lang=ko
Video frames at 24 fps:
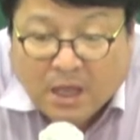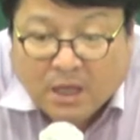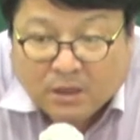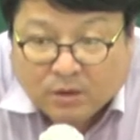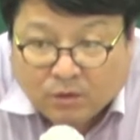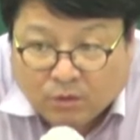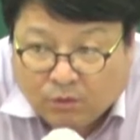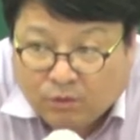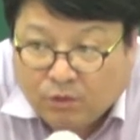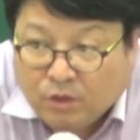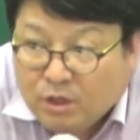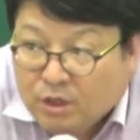
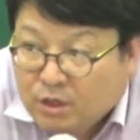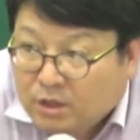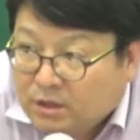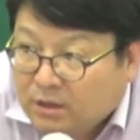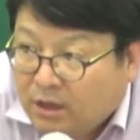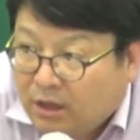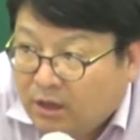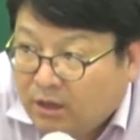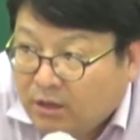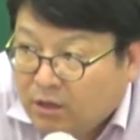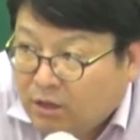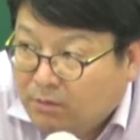또
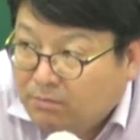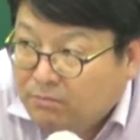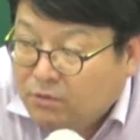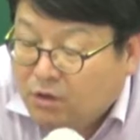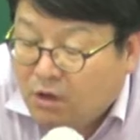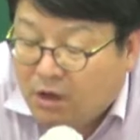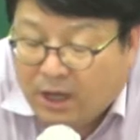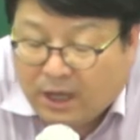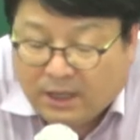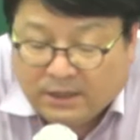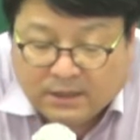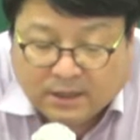어,
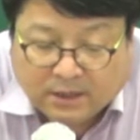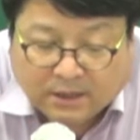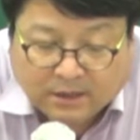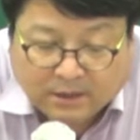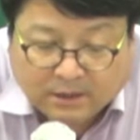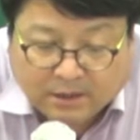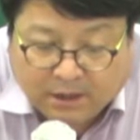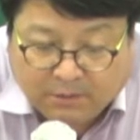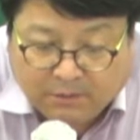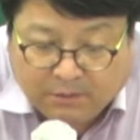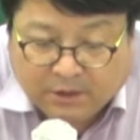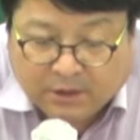현명하지
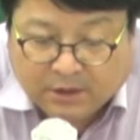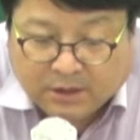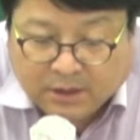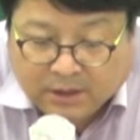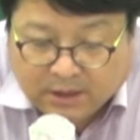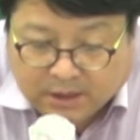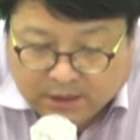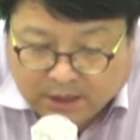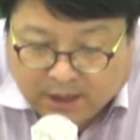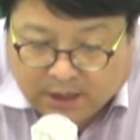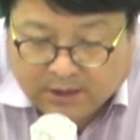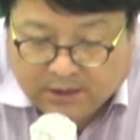않았다면
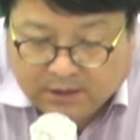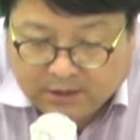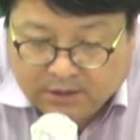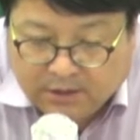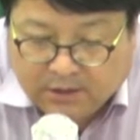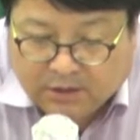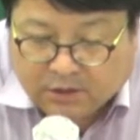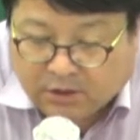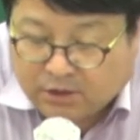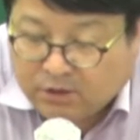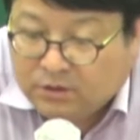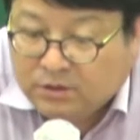자신이
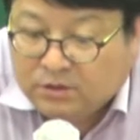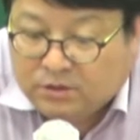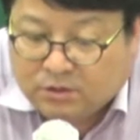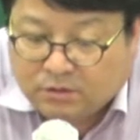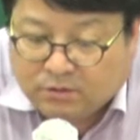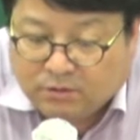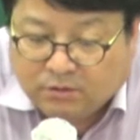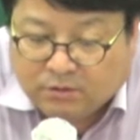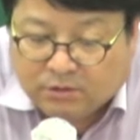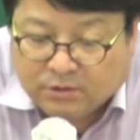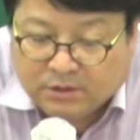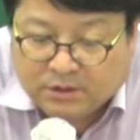
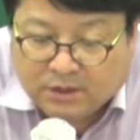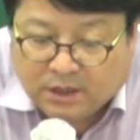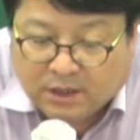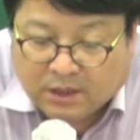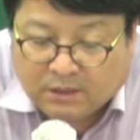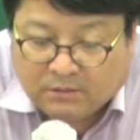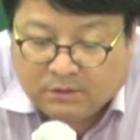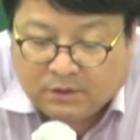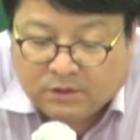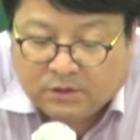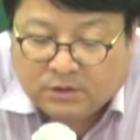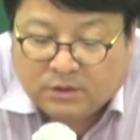전적으로
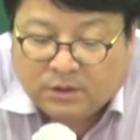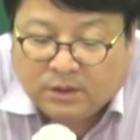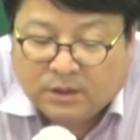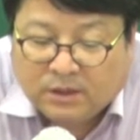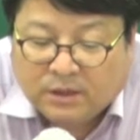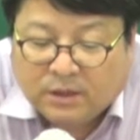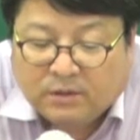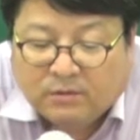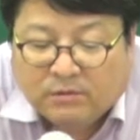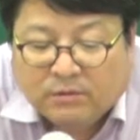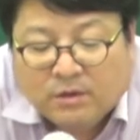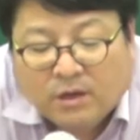책임을 져야
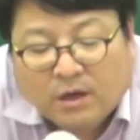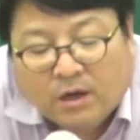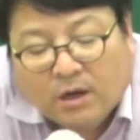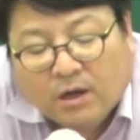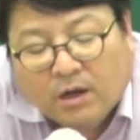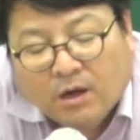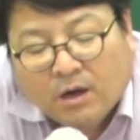되고요.